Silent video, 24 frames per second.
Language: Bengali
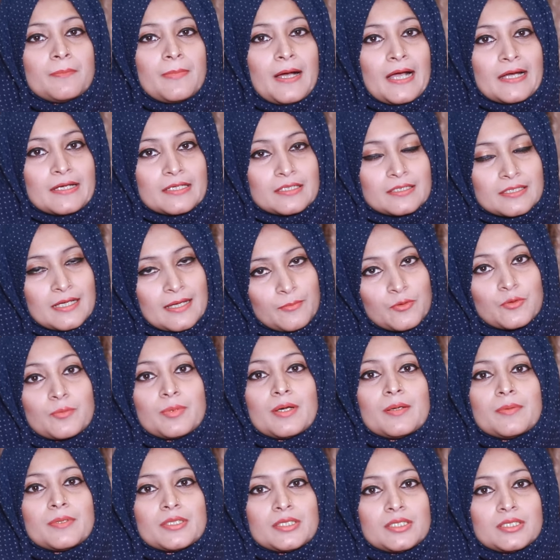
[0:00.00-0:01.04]
পানিটা
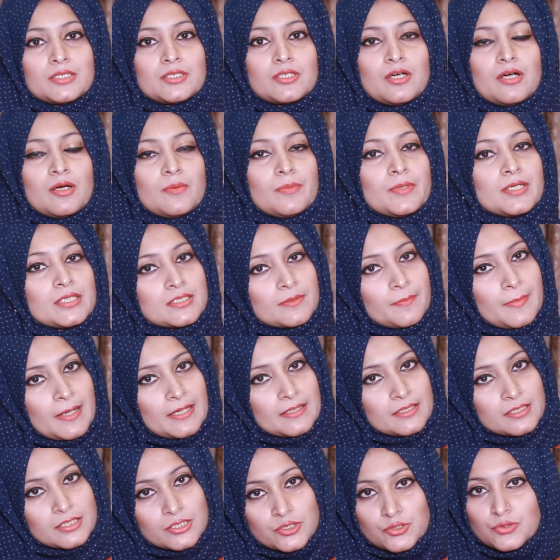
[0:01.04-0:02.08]
এমনভাবে দিতে হবে যে
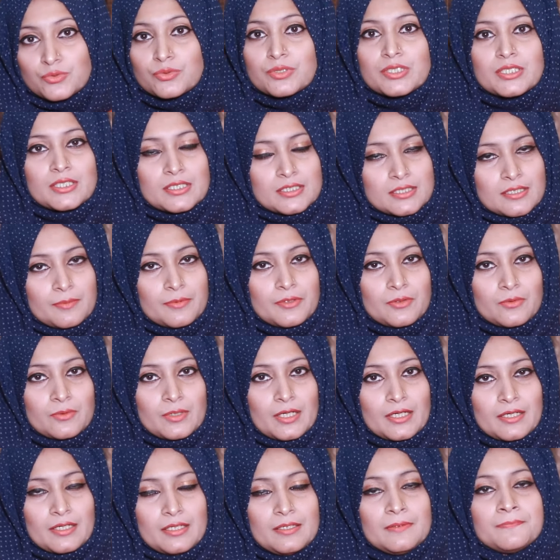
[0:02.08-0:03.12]
পানিটা শুকিয়ে যাবে
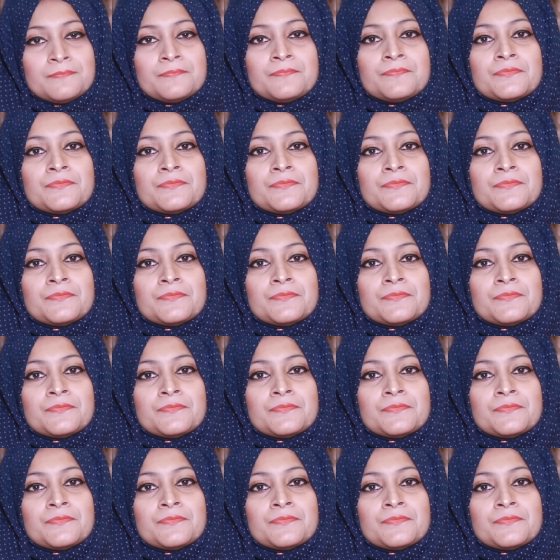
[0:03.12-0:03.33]
ওখানেই